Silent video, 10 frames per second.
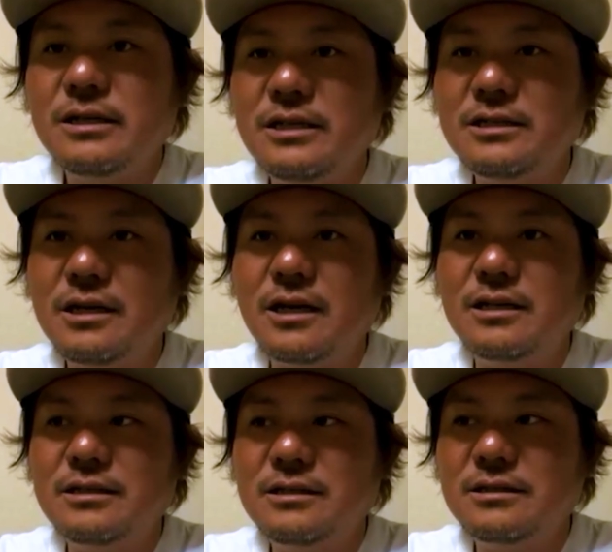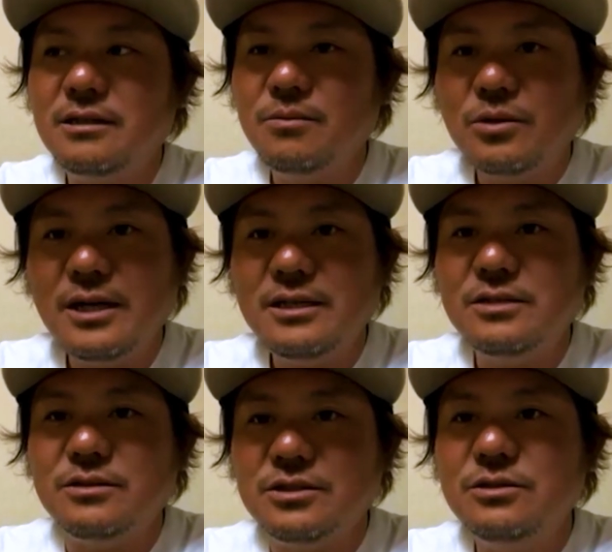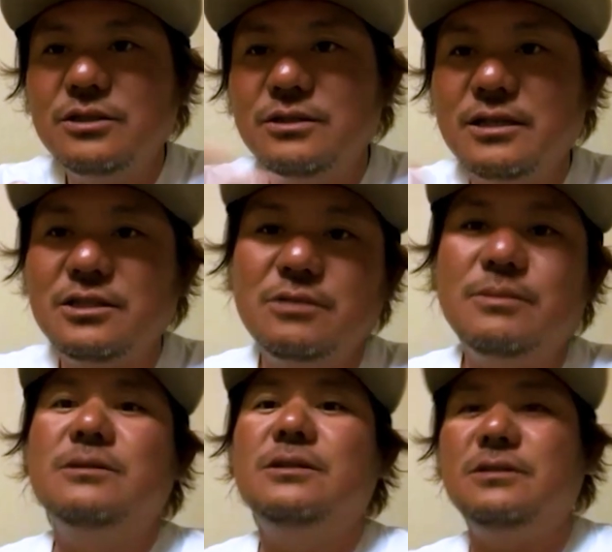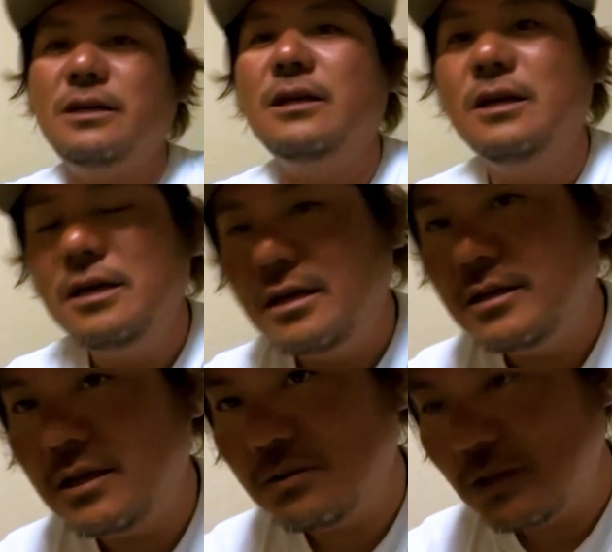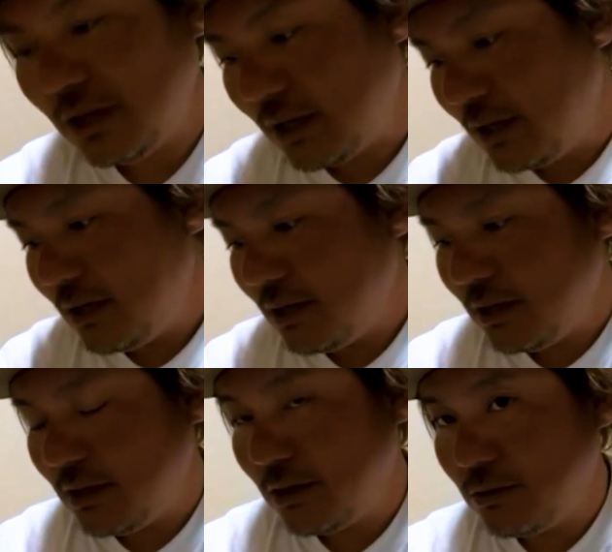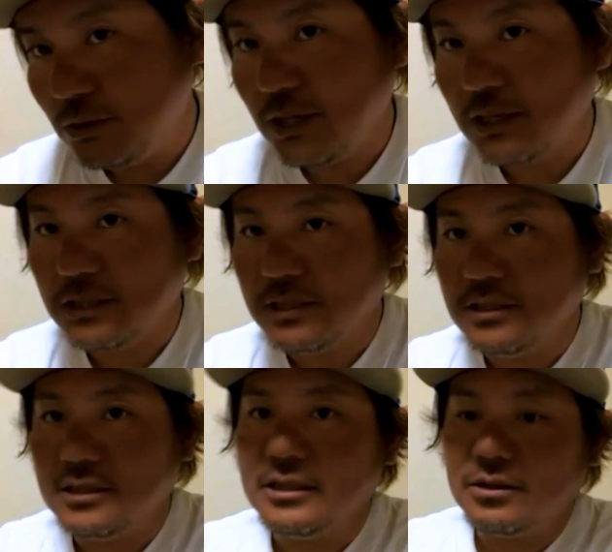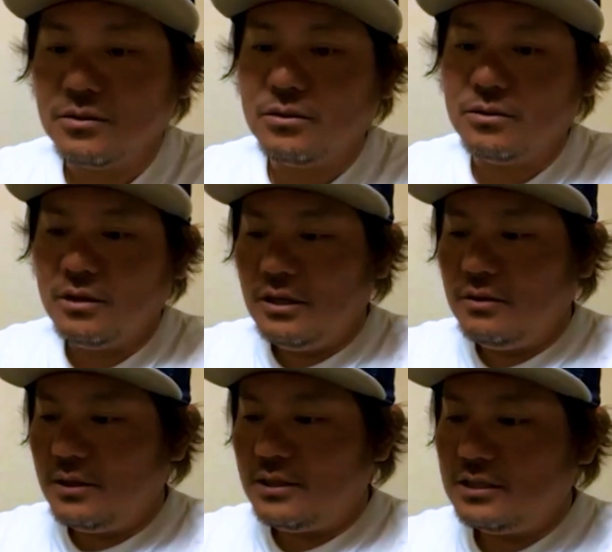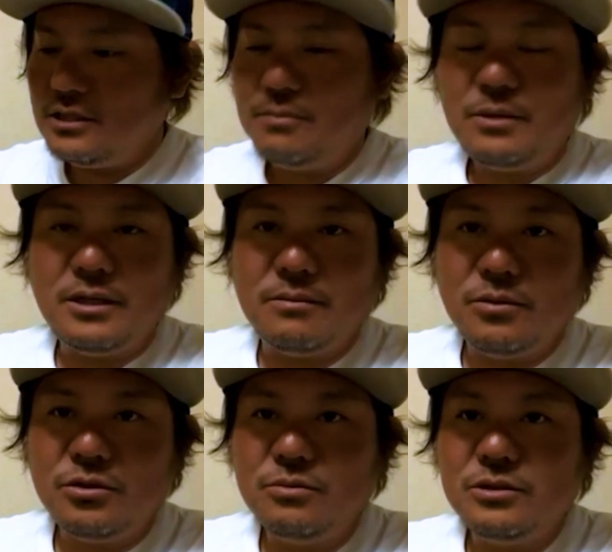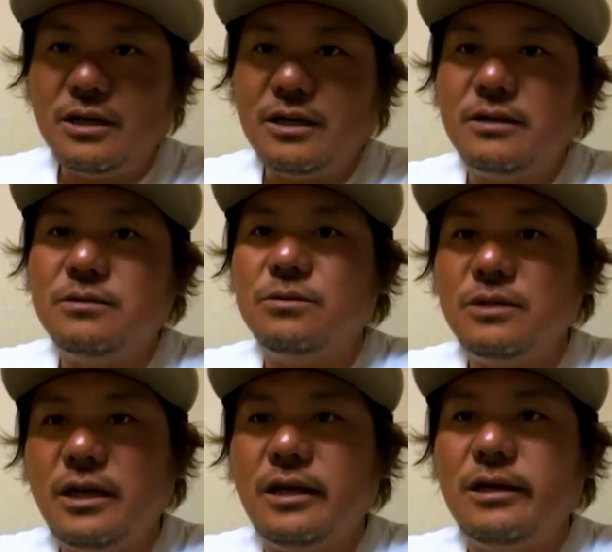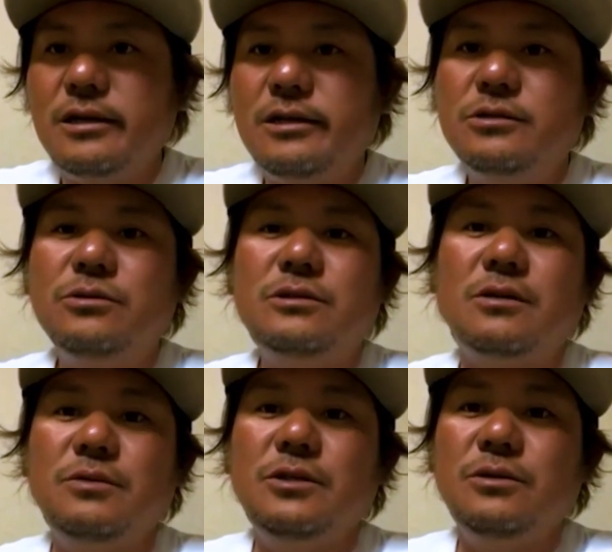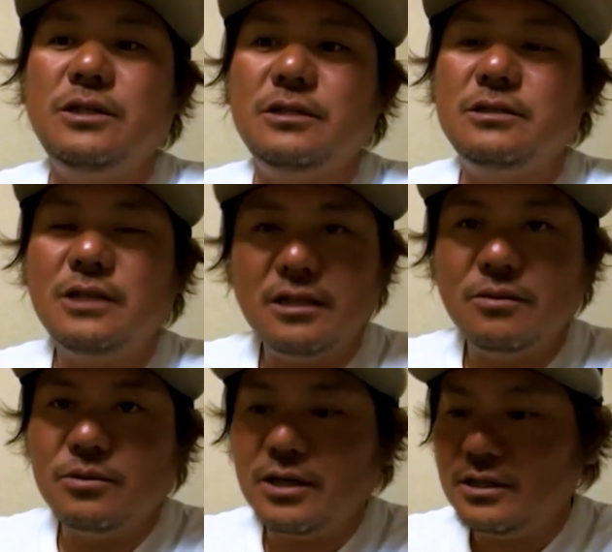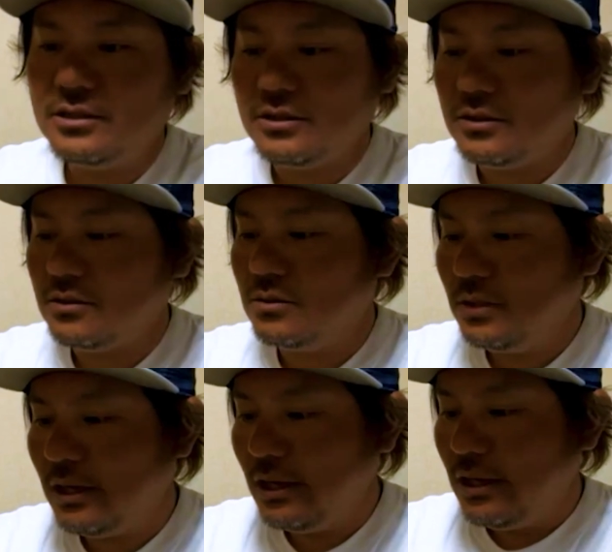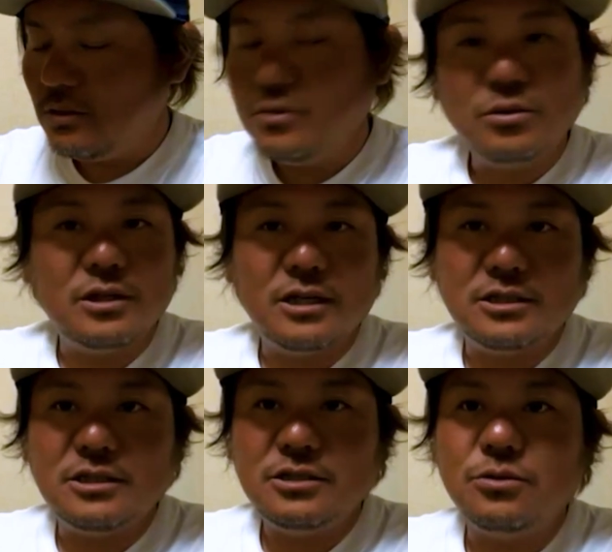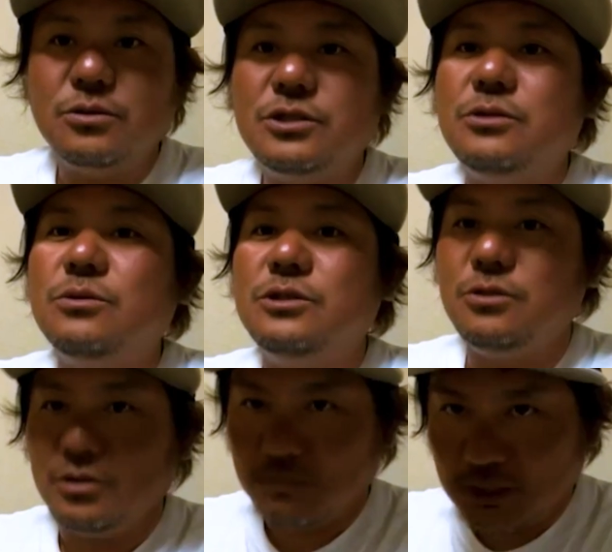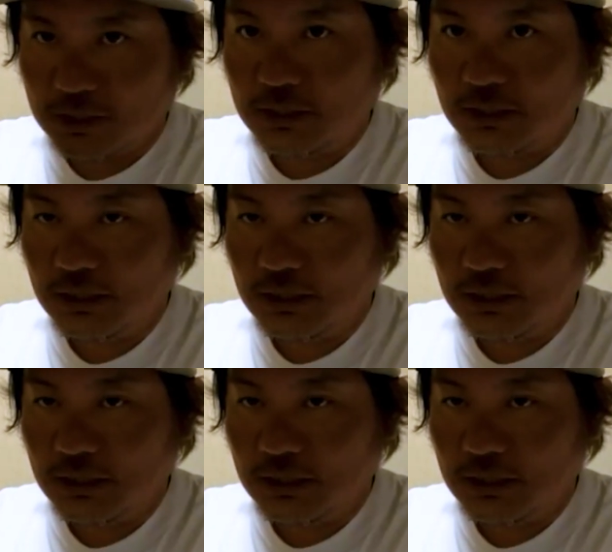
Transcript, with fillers: 引っかかってもらいにくい、すり抜けてしまうんですね。なので、えー、5.8インチだと、わりかしやっぱりボリューム感があるので、そういったウィードに掴んでもらいやすいっていうので、5.8インチを使用しております。